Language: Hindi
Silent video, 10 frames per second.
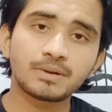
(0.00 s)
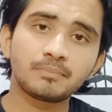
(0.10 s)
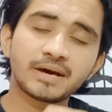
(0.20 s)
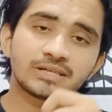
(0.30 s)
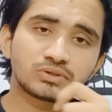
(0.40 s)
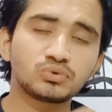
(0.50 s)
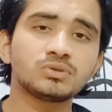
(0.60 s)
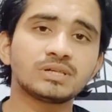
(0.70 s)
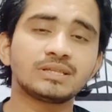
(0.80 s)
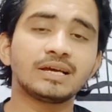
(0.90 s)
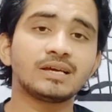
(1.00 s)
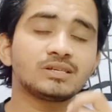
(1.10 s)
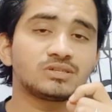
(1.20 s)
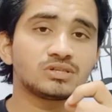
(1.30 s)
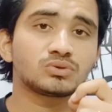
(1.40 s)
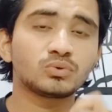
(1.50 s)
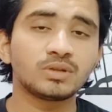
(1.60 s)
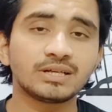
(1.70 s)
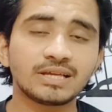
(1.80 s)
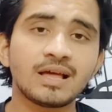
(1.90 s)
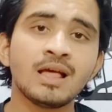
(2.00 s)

बैच खो देते हैं इस चीज़ को देखते